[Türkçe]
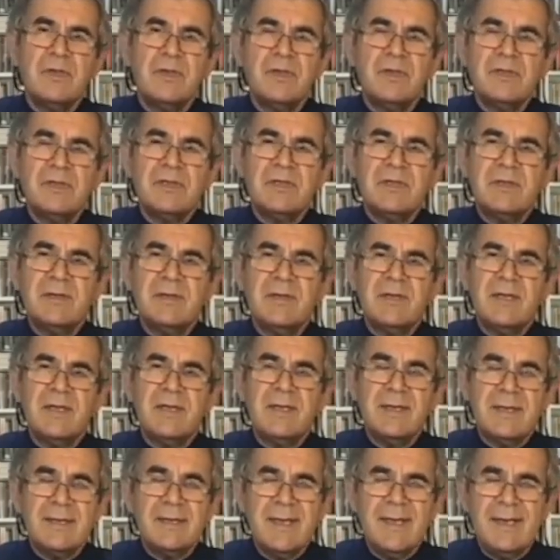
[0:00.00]
Şimdi
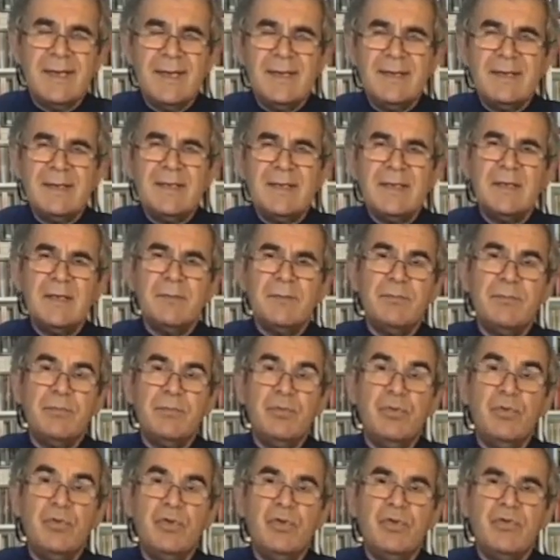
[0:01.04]
genelde
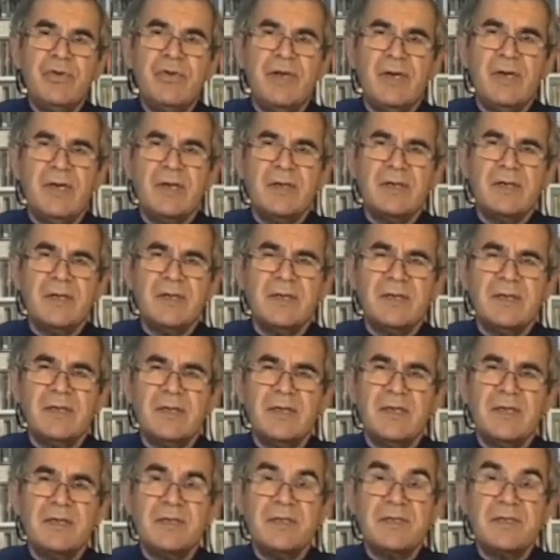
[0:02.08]
büyük felaketler,